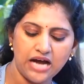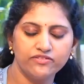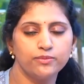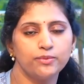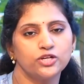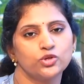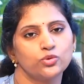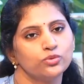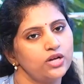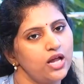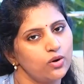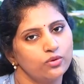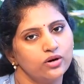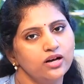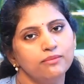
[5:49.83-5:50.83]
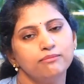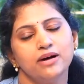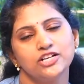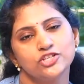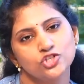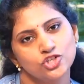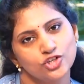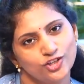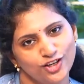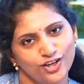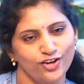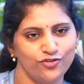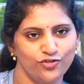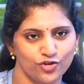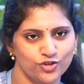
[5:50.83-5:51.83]
అవి పెట్టుకున్నా కూడా మంచి
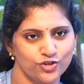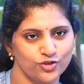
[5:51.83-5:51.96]
రిలీఫ్